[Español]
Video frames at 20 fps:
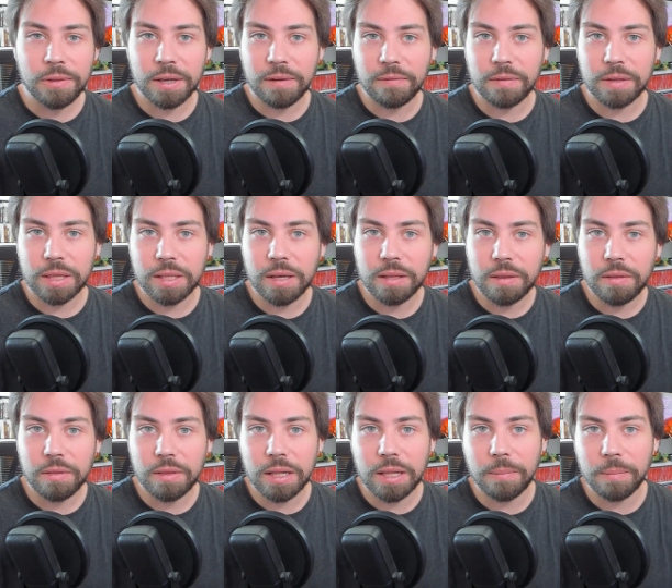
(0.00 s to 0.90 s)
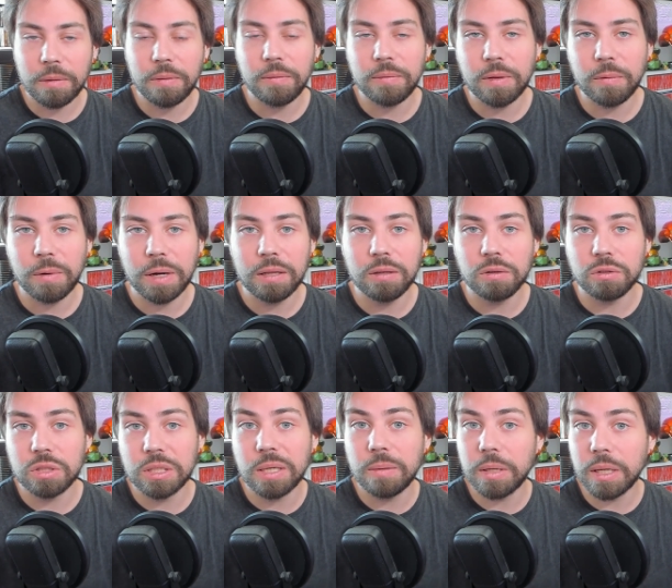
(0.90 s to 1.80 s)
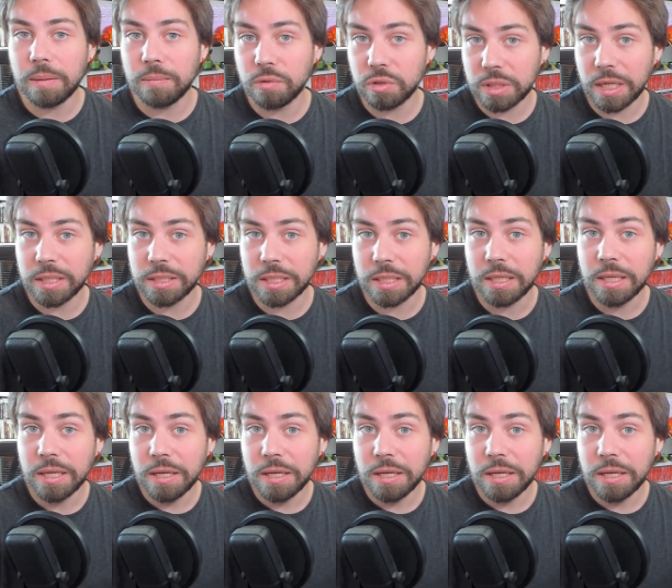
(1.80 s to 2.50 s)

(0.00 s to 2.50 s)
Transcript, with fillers: de que efectivamente Zelda Breath of the Wild 2 debería mostrarse